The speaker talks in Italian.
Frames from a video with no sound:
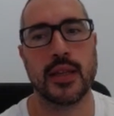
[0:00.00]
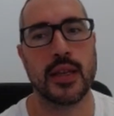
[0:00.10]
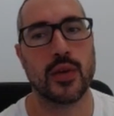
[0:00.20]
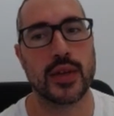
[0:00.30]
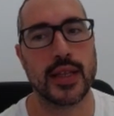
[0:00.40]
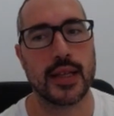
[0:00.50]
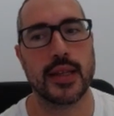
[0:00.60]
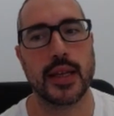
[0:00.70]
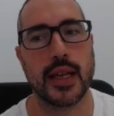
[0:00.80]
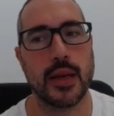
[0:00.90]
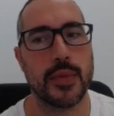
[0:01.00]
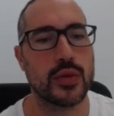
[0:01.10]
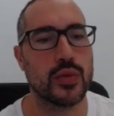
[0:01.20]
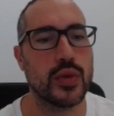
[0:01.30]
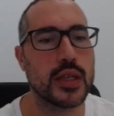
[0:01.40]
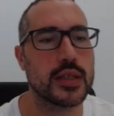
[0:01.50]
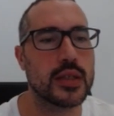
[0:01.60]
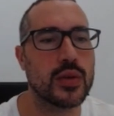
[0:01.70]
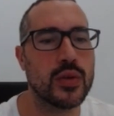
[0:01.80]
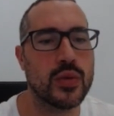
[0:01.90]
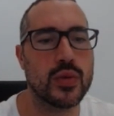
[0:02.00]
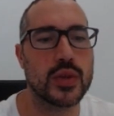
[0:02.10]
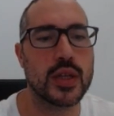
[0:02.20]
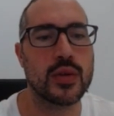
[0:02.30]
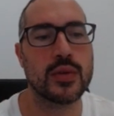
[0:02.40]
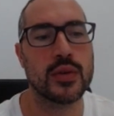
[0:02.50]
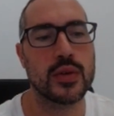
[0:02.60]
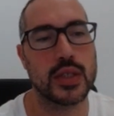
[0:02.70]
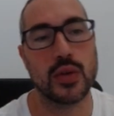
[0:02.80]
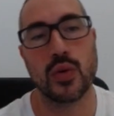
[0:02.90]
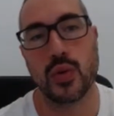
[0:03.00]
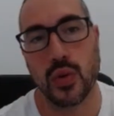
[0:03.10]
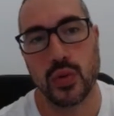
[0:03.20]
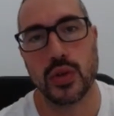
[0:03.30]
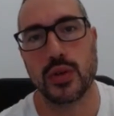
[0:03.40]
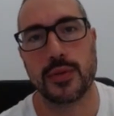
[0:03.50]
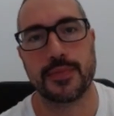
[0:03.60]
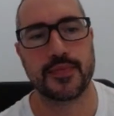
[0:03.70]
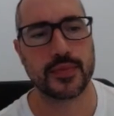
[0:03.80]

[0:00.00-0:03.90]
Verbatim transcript: ricordate che le aperture si concludono si concludono,